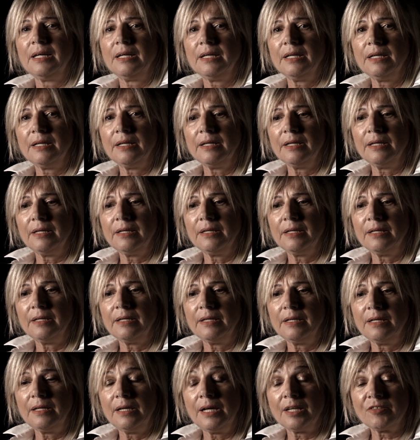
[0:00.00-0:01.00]

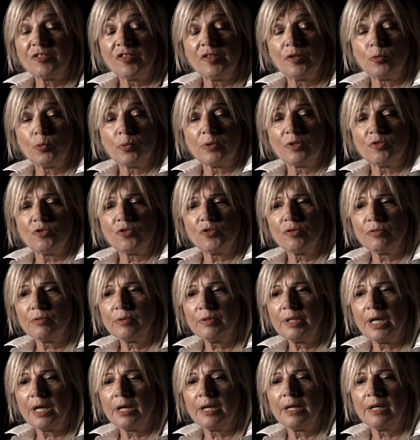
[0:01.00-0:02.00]
eh, la
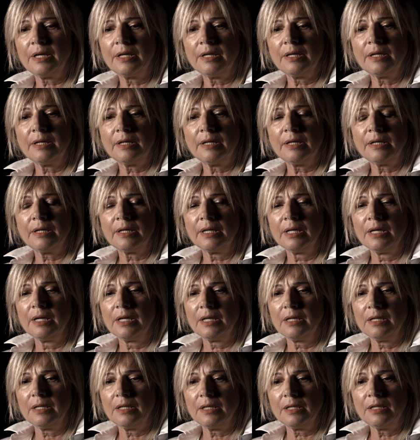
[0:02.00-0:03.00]
situazione
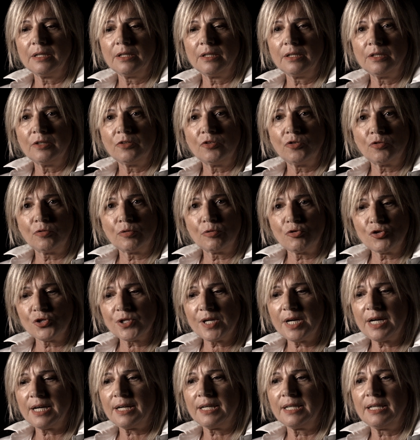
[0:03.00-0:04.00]
eh,
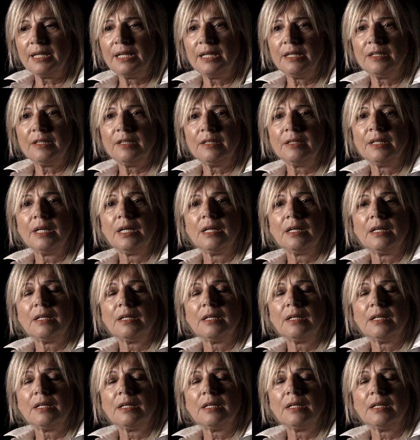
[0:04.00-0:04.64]
sociale,